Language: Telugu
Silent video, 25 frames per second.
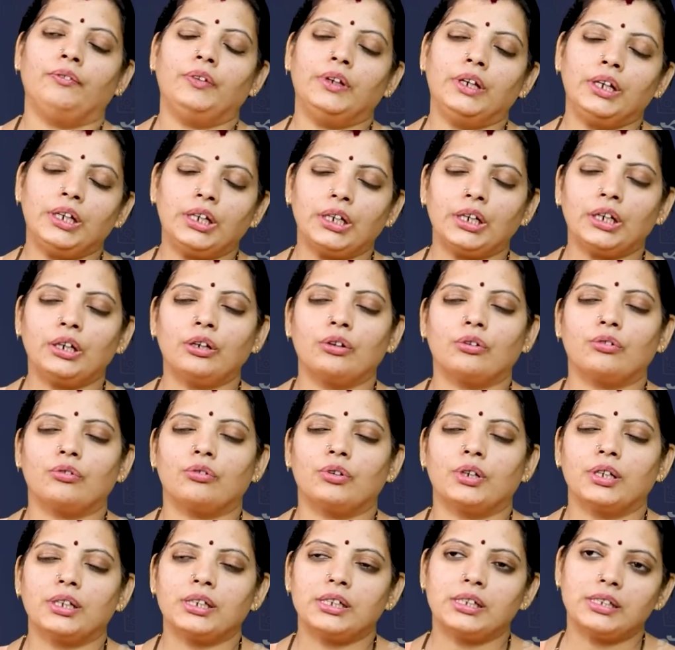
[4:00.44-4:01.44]
వీటిని
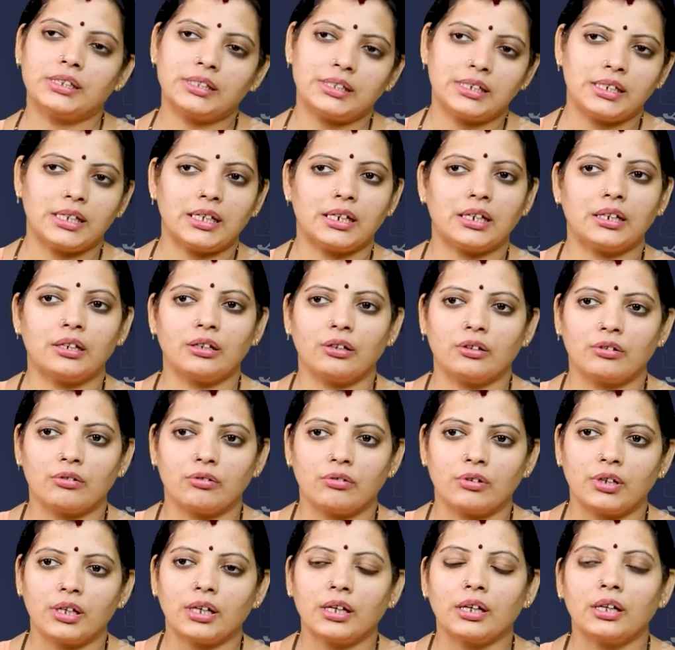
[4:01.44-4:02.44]
కూడా ఈ చీరల్ని
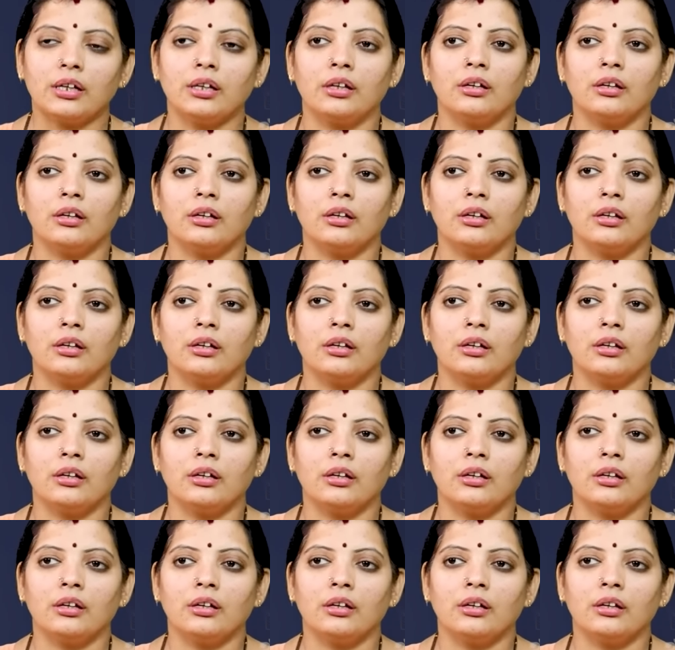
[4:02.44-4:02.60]
కూడా